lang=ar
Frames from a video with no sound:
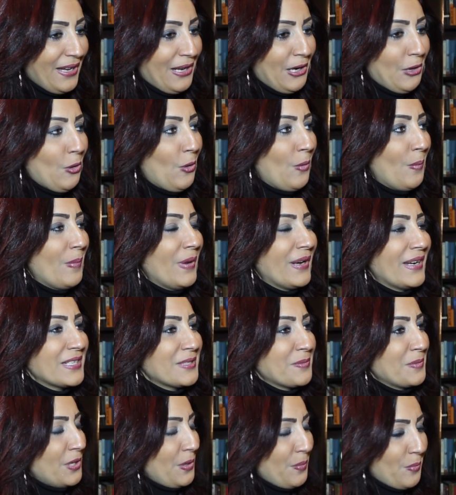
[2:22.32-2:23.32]
اللي هم
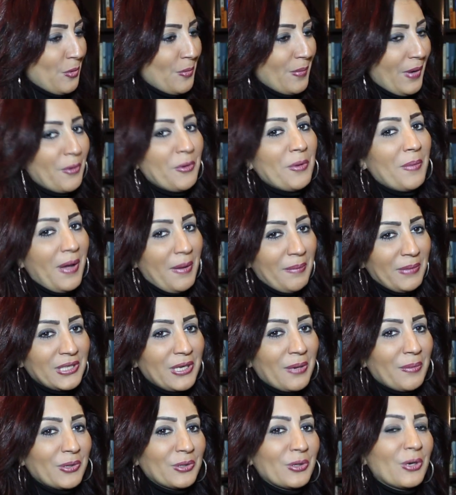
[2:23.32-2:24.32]
الناس بتحبهم قوي محمد
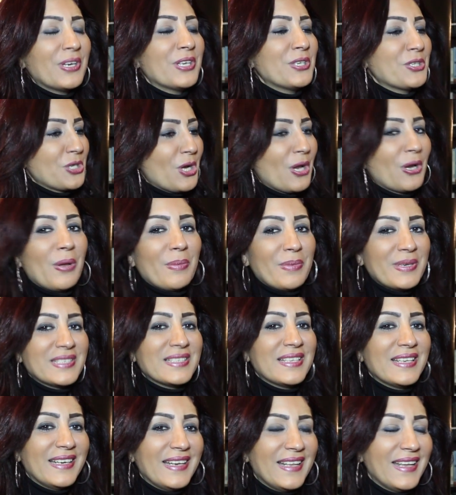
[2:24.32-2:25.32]
رمضان ان شاء الله
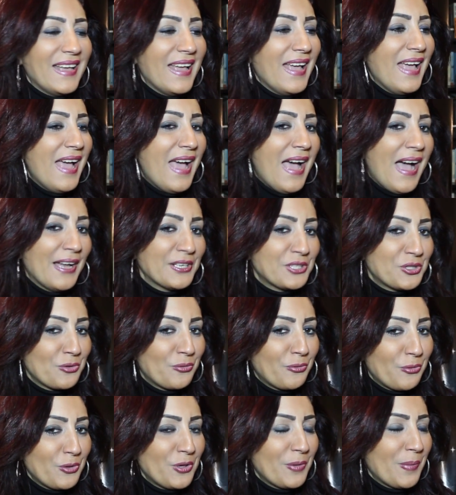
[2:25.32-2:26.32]
باذن الله
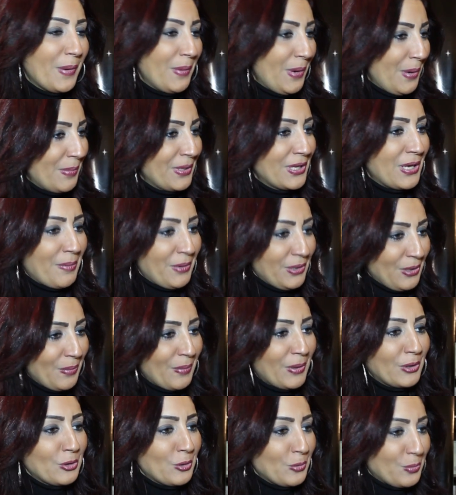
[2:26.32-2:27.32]
هتشوفوني مع محمد رمضان
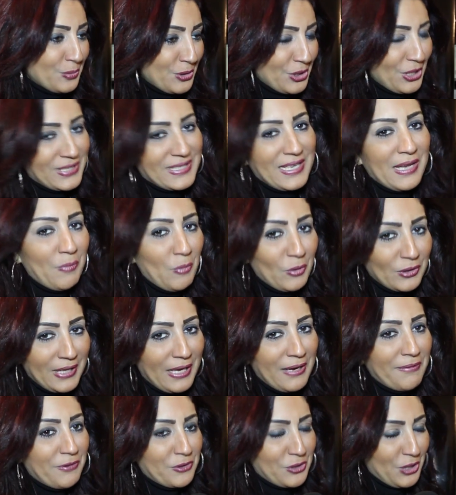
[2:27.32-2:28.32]
برضو بشخصيه
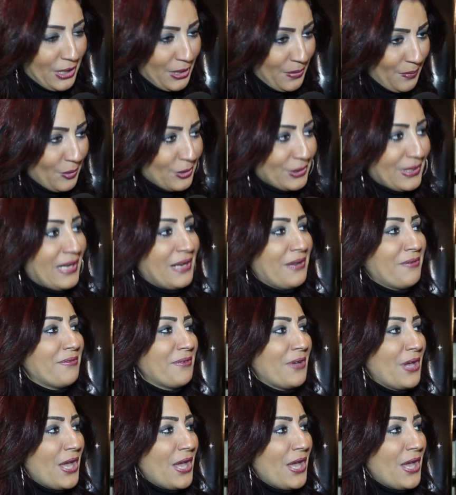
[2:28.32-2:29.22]
مختلفه شكل مختلف